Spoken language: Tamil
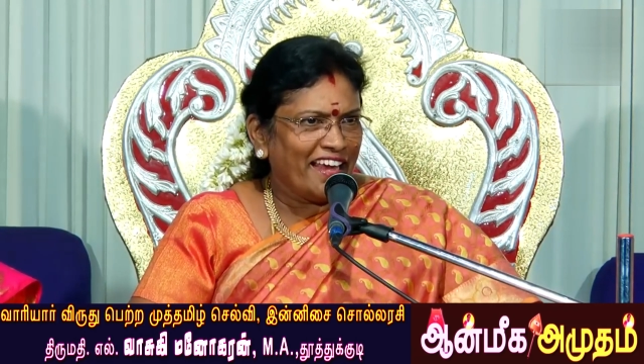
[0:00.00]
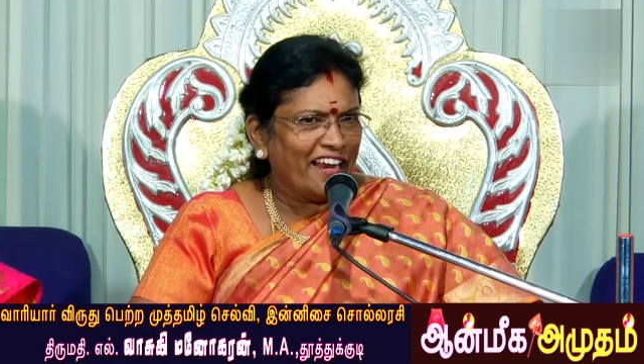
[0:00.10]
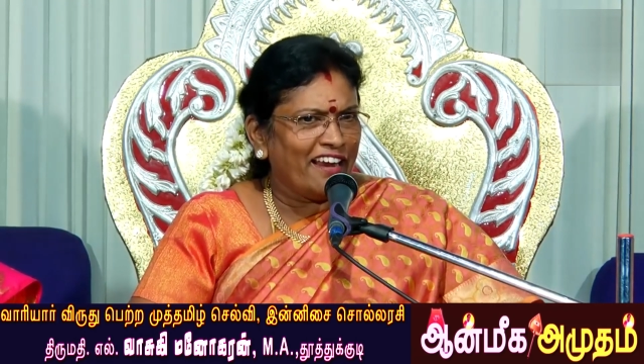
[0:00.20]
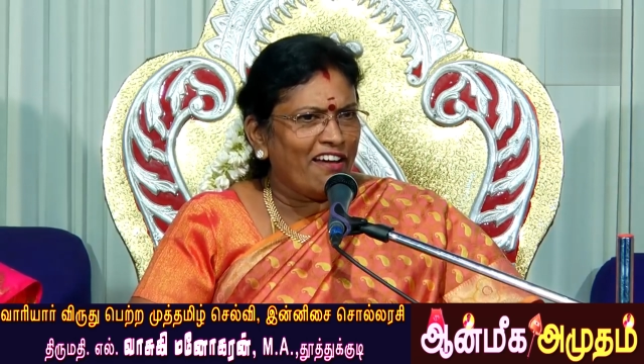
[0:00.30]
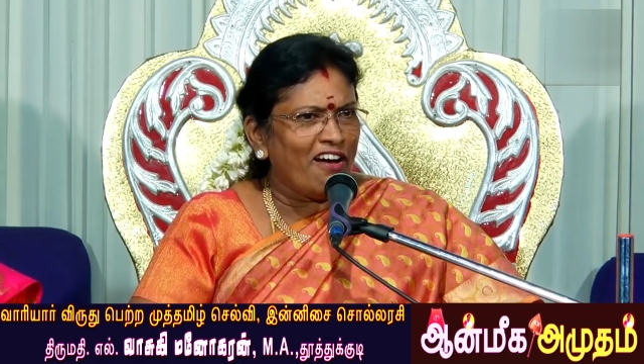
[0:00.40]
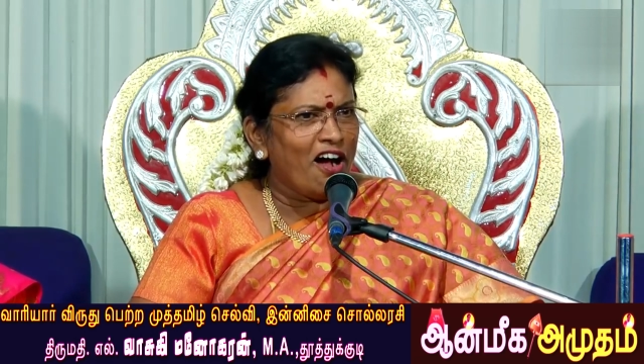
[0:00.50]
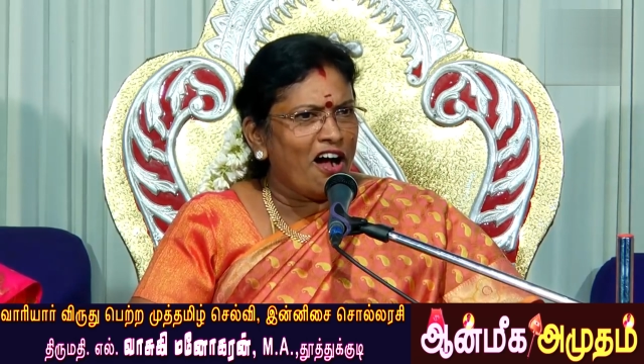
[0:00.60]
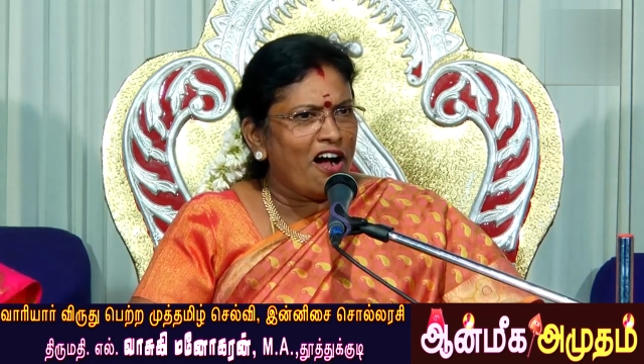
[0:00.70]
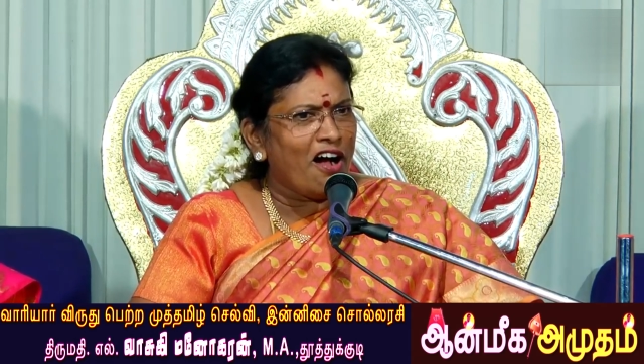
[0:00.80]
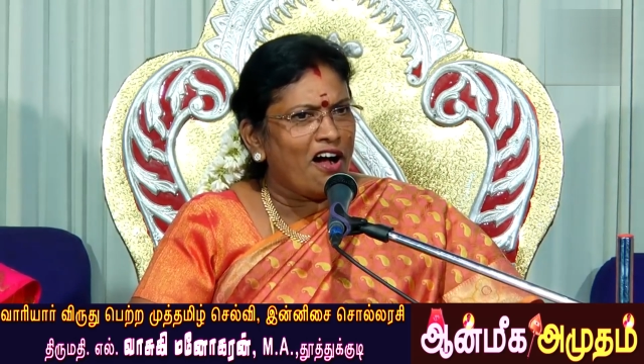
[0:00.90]
எல்லா
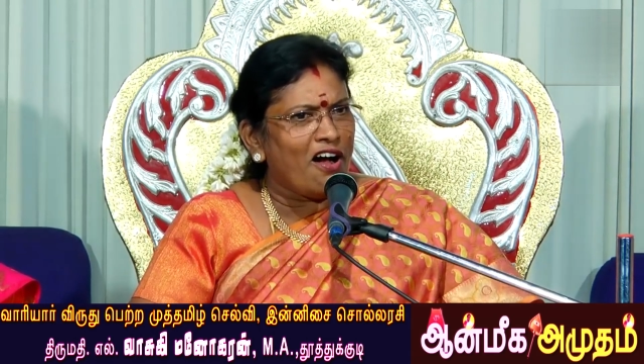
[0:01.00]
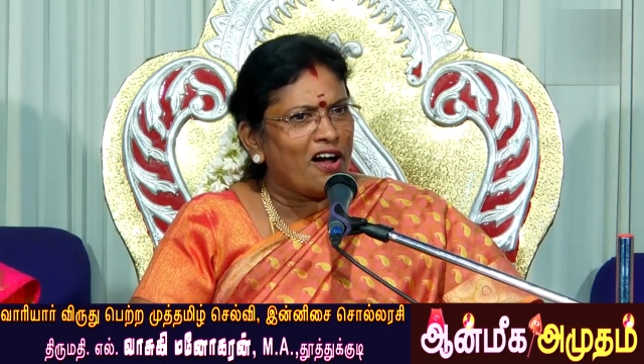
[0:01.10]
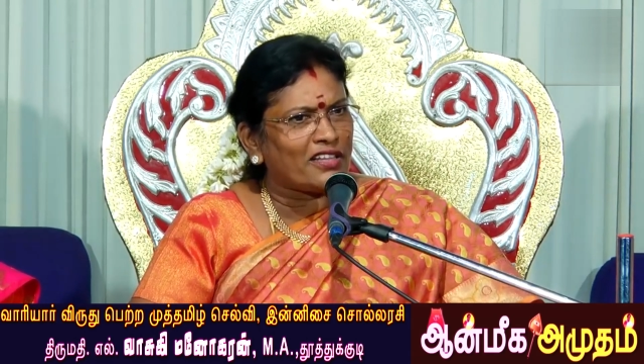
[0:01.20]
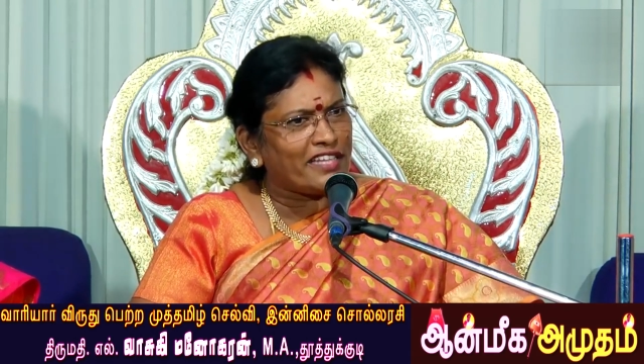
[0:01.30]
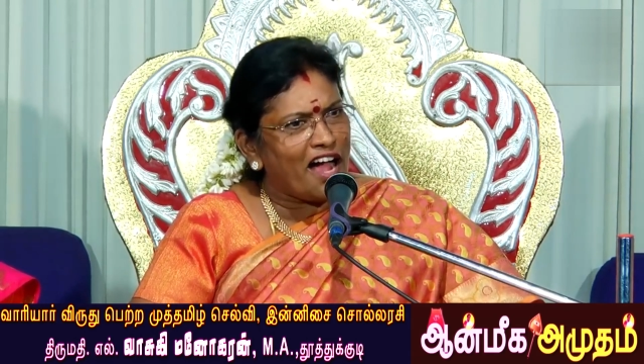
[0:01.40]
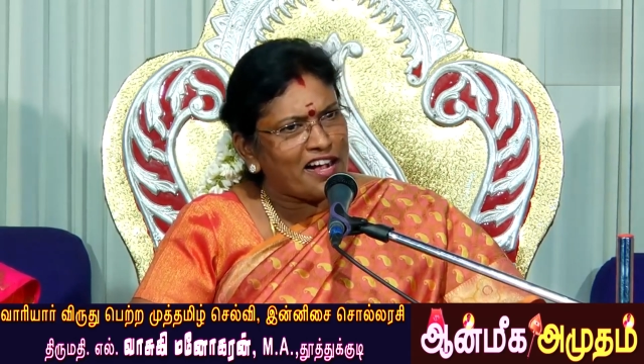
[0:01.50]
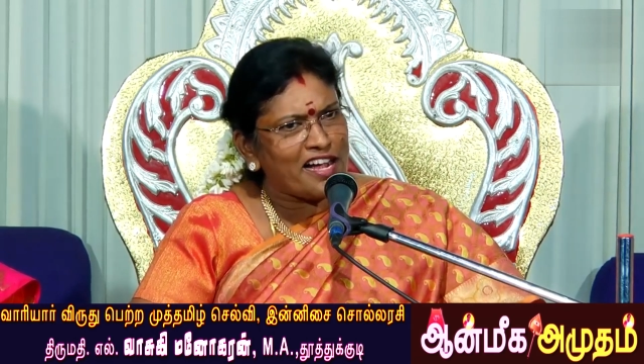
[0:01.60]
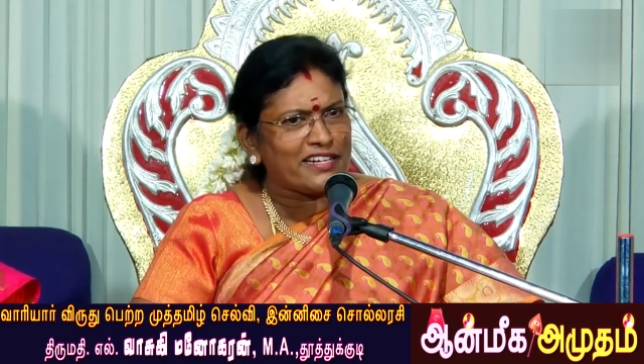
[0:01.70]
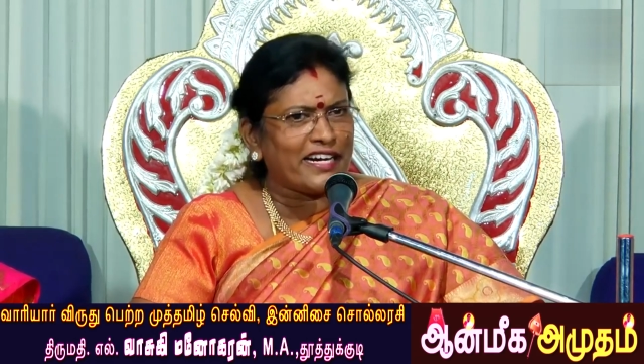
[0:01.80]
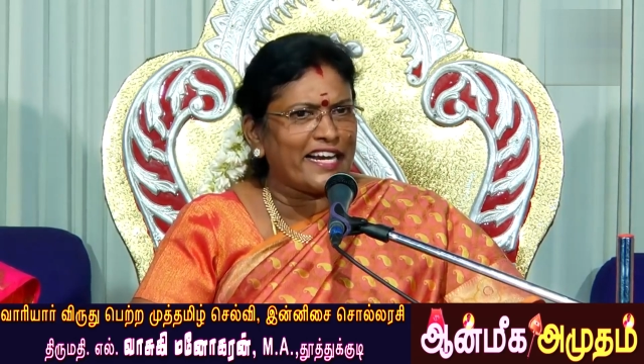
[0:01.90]

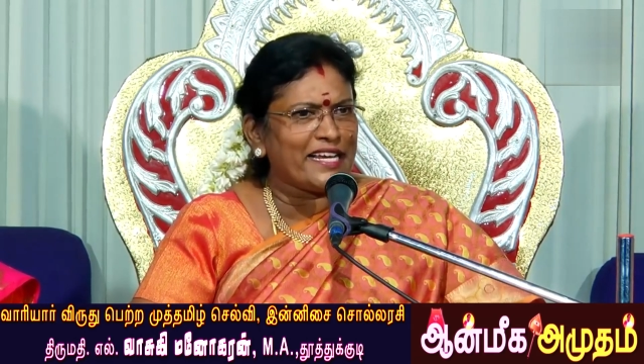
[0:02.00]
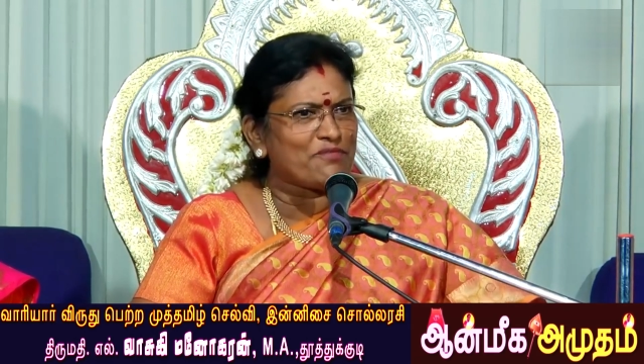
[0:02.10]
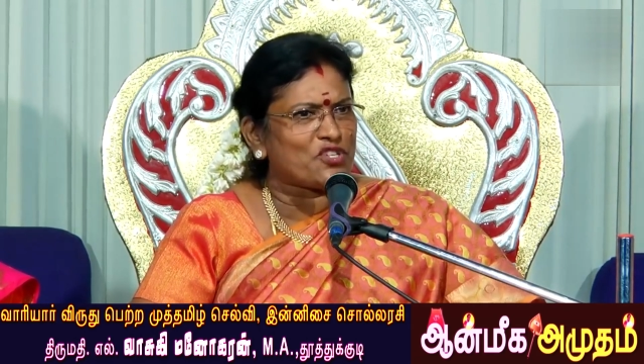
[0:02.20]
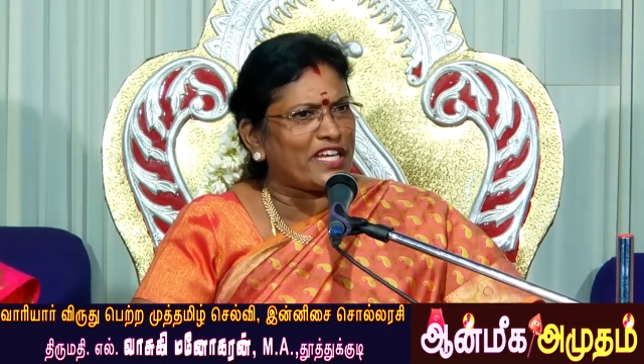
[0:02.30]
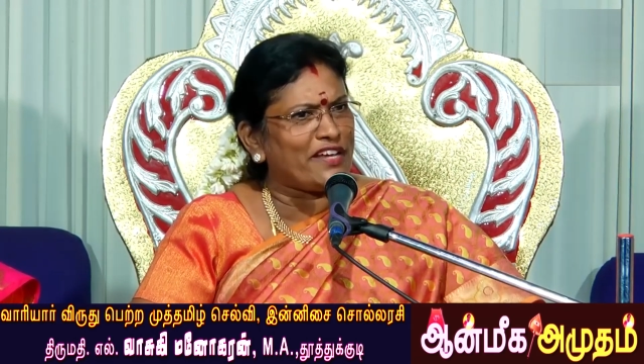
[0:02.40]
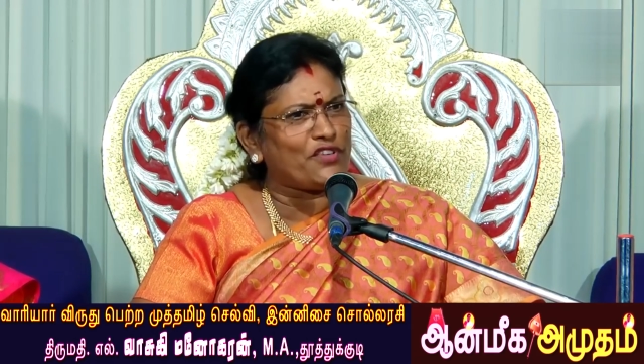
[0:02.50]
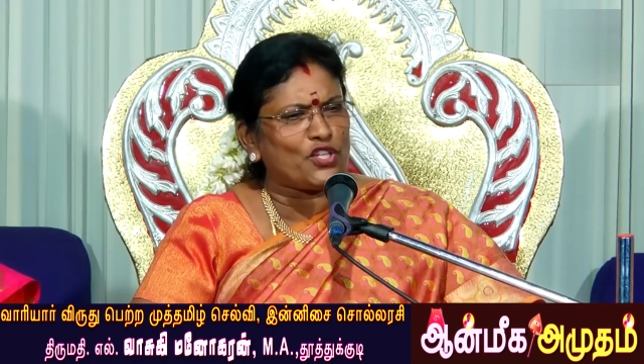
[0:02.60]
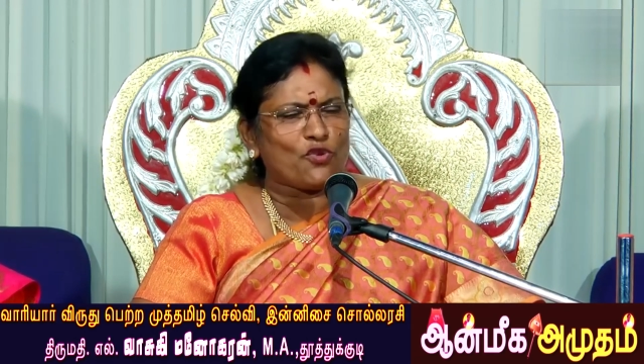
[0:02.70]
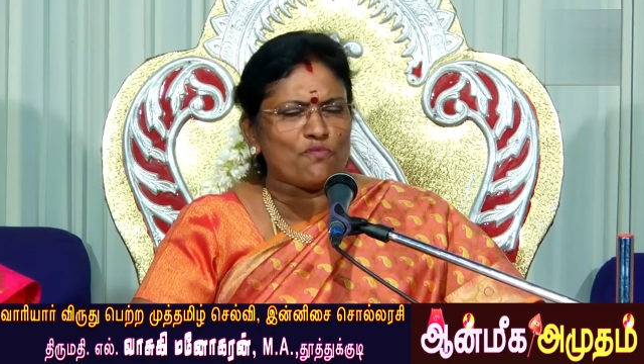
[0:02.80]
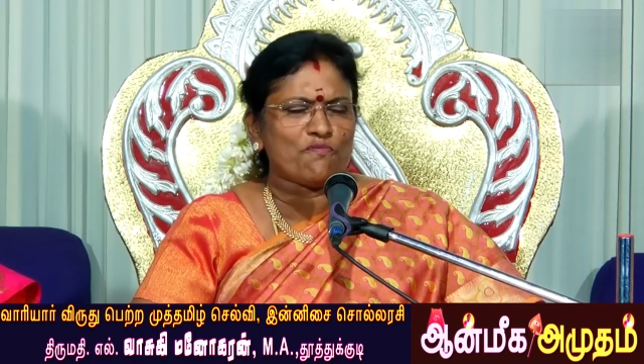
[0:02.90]
தியாகங்களையும்
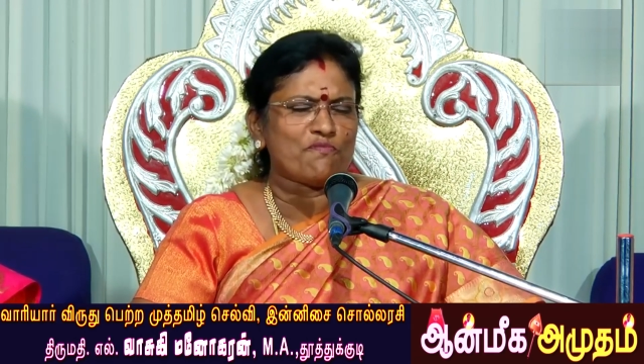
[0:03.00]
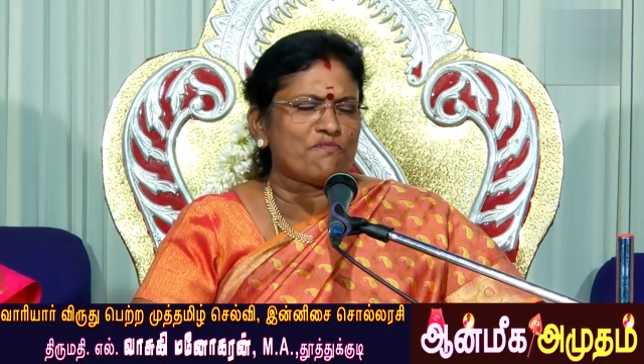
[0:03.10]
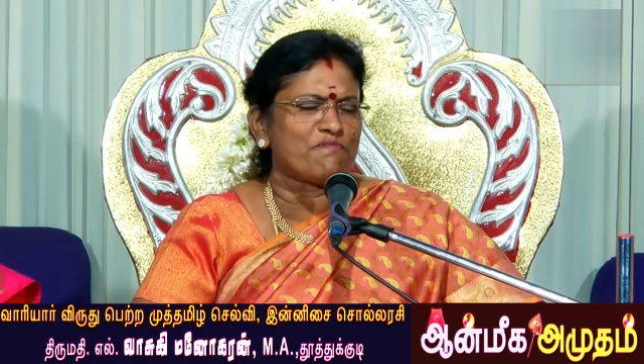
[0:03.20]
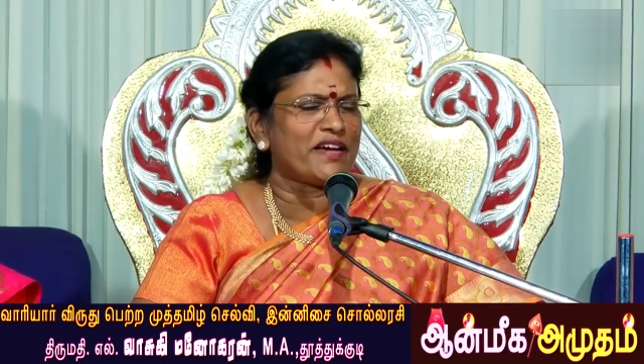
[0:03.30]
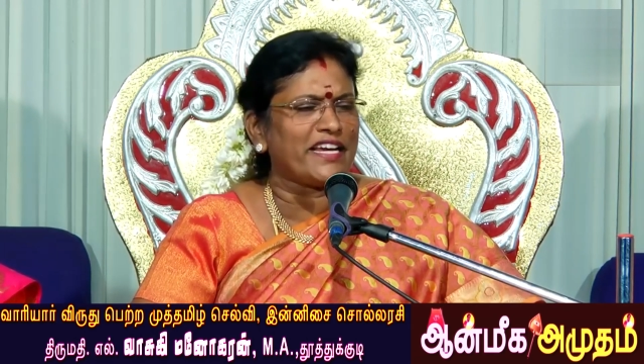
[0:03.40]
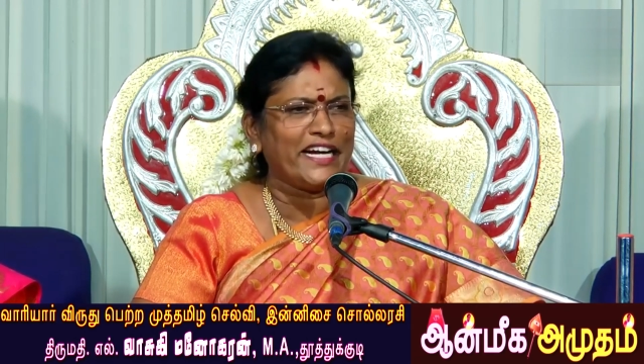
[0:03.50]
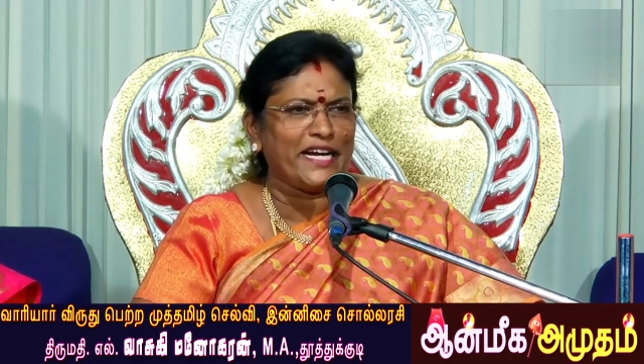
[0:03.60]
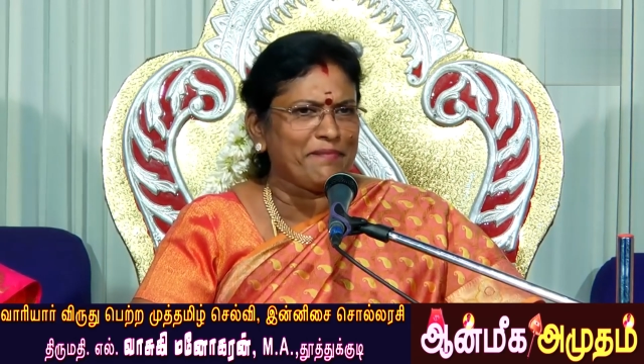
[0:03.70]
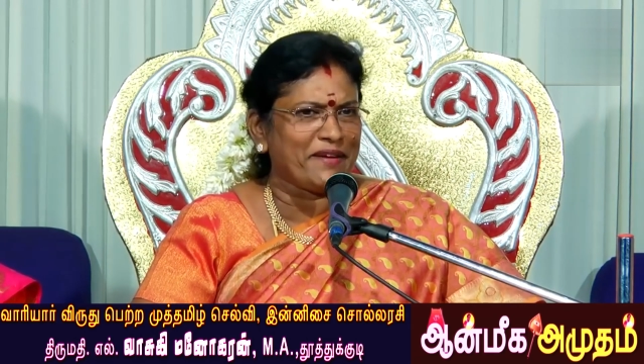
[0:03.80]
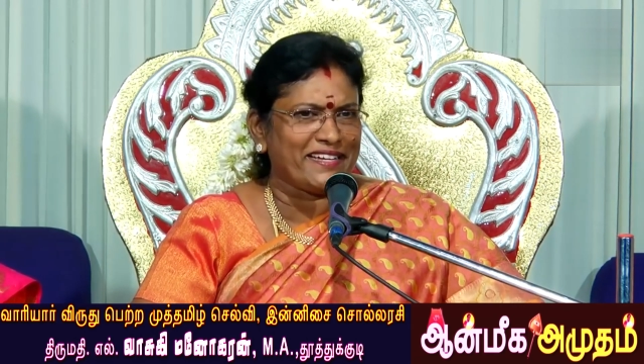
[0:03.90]
செய்வது ரொம்ப
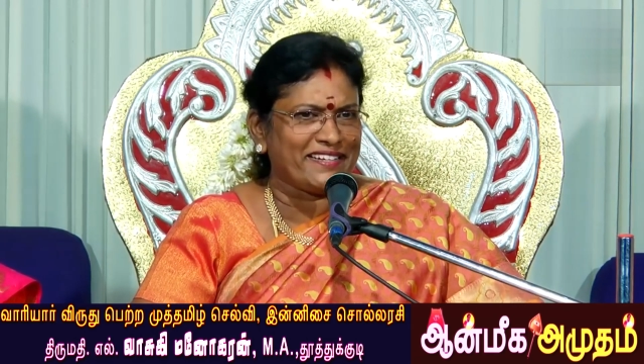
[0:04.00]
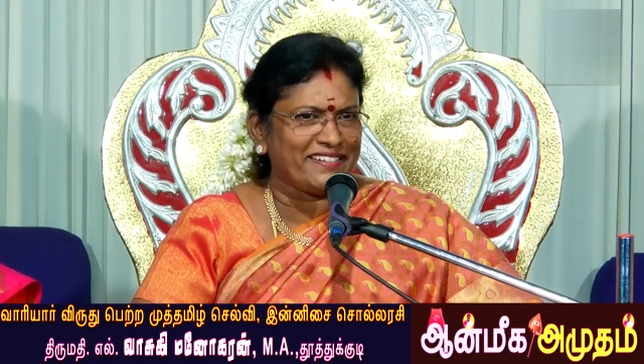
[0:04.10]
எளிமை